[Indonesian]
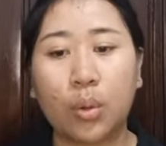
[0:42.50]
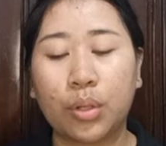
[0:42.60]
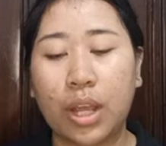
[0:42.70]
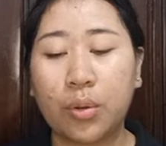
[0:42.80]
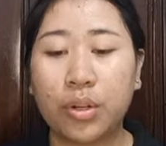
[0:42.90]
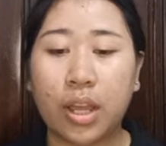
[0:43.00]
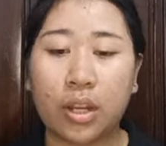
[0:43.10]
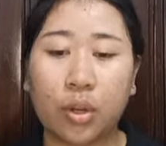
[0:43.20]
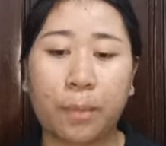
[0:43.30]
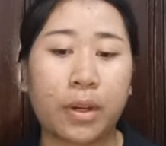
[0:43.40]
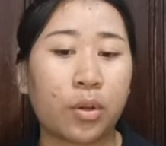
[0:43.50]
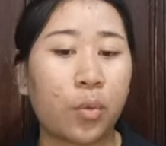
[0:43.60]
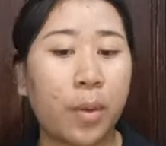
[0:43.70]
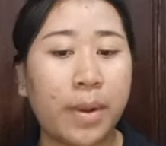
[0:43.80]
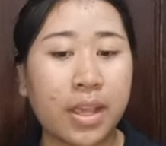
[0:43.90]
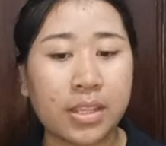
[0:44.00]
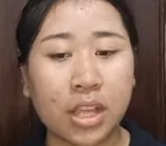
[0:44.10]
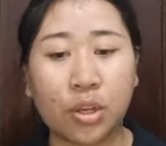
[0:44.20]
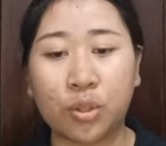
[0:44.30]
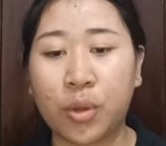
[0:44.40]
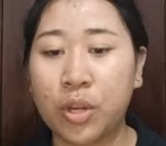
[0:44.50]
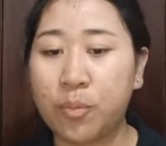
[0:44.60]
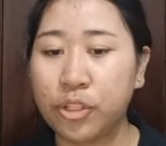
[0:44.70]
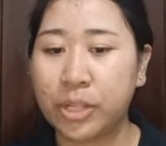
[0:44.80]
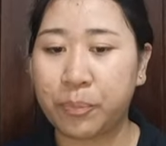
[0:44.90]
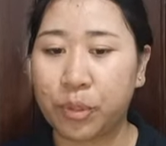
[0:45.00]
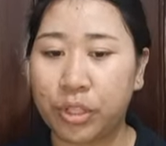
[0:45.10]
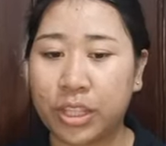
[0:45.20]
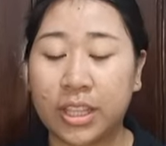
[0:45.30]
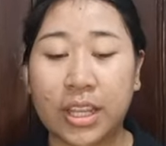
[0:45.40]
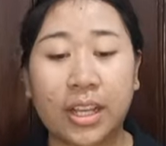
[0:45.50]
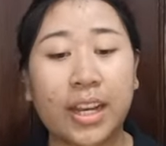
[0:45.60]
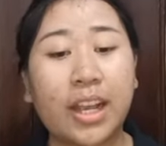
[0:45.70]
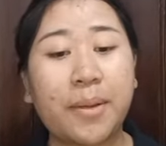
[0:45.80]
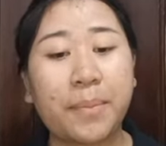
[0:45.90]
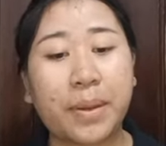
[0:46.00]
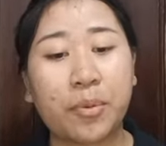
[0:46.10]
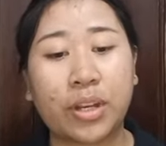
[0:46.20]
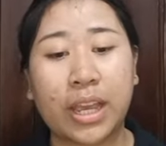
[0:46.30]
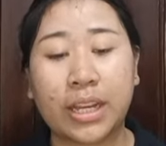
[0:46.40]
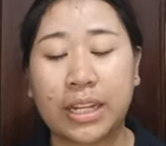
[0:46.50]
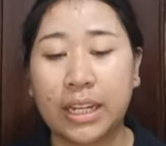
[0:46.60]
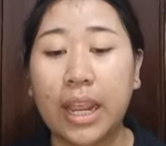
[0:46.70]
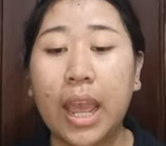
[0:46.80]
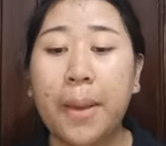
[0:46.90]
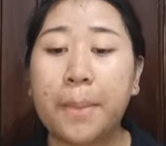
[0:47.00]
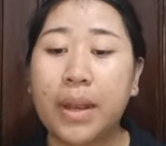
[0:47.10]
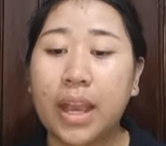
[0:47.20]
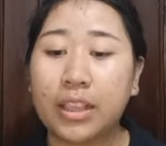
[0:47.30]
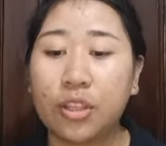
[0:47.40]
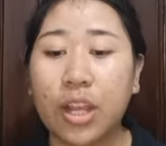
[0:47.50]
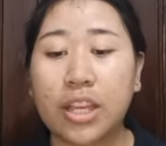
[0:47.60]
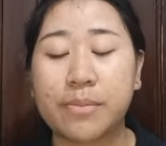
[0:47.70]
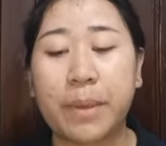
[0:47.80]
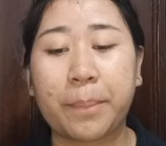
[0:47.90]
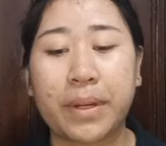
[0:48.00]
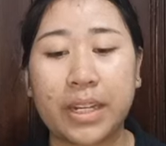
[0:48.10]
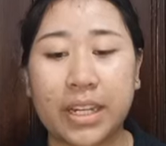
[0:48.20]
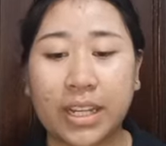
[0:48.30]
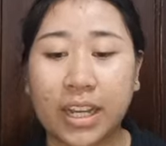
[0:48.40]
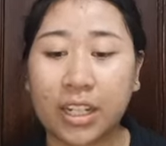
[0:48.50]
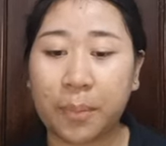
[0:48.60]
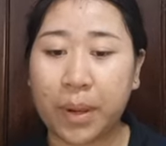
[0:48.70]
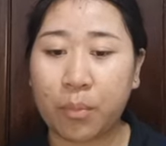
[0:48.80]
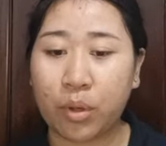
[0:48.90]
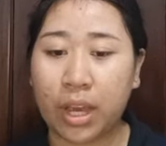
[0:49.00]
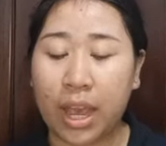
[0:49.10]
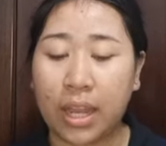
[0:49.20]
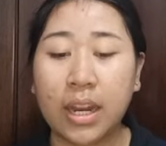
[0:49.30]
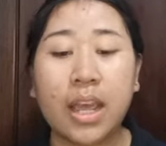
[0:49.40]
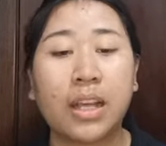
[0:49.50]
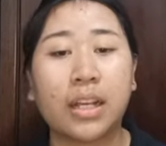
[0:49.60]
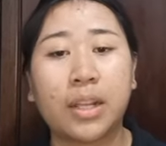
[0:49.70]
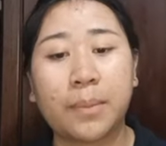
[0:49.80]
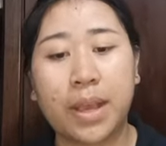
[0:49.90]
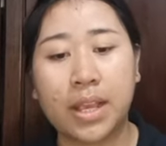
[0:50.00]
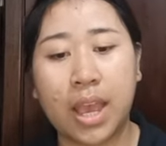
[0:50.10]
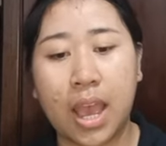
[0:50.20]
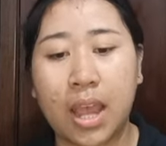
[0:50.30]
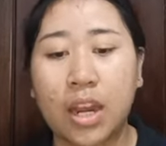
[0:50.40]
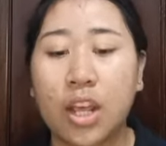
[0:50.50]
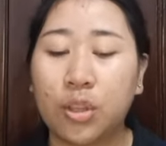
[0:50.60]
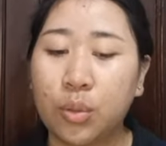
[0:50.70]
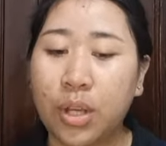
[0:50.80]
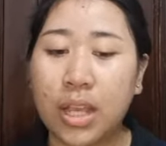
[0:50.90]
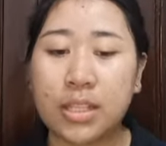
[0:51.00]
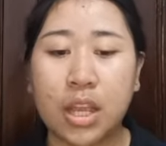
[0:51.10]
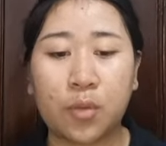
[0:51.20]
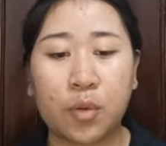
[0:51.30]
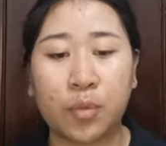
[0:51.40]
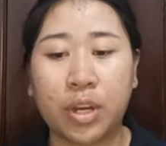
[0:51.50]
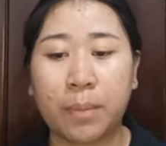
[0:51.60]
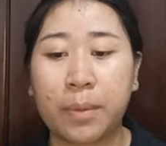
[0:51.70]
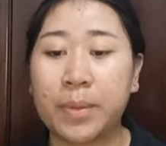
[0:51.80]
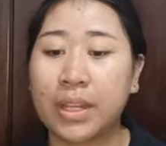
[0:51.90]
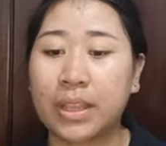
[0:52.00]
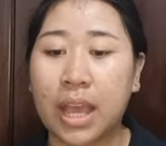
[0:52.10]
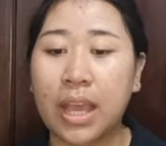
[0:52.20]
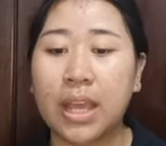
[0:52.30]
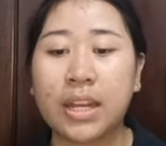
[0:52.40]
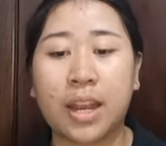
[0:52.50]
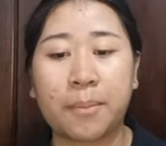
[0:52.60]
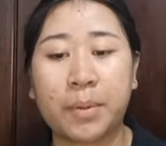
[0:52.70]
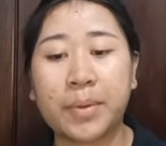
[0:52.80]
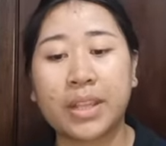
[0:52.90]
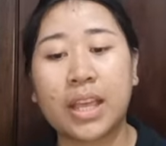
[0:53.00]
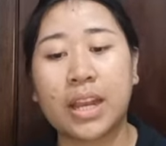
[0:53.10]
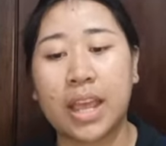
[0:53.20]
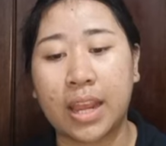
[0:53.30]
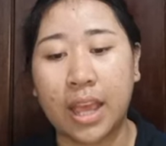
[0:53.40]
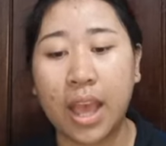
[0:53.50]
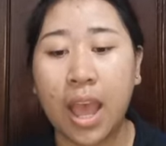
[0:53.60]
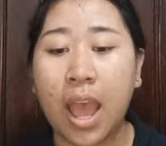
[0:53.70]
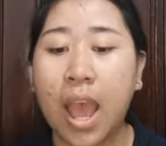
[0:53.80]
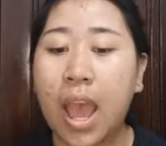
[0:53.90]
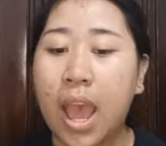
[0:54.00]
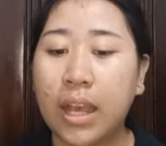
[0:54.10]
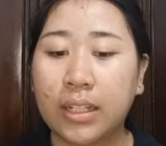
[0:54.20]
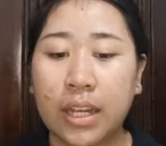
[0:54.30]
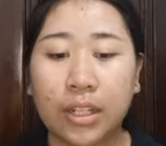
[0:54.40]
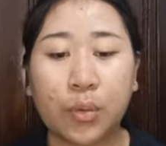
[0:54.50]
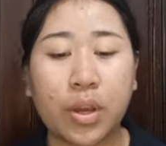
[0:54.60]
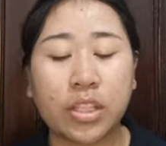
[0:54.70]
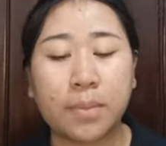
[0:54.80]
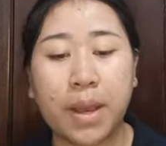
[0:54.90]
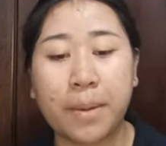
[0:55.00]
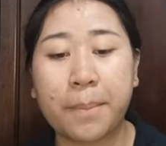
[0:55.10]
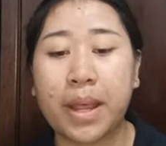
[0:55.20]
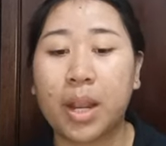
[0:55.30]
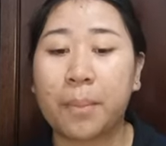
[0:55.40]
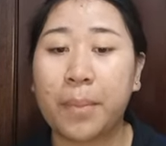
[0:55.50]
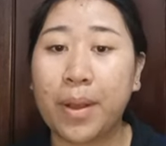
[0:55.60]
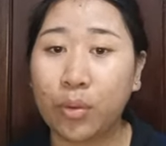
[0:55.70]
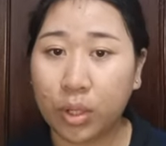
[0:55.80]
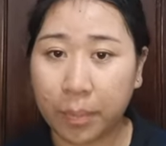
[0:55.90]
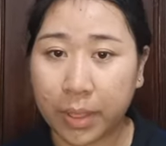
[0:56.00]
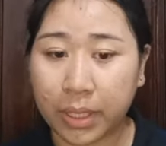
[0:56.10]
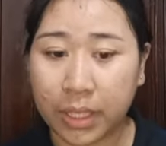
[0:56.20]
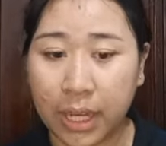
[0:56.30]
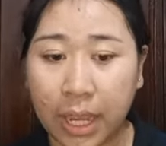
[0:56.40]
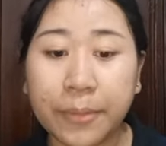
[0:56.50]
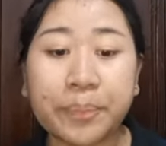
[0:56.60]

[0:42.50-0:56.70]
Undang-Undang Nomor 12 Tahun 2010 tentang Gerakan Pramuka ini mengatur aspek pendidikan kepramukaan, kelembagaan, tugas dan wewenang pemerintah dan pemerintah daerah, hak dan kewajiban para pemangku kepentingan,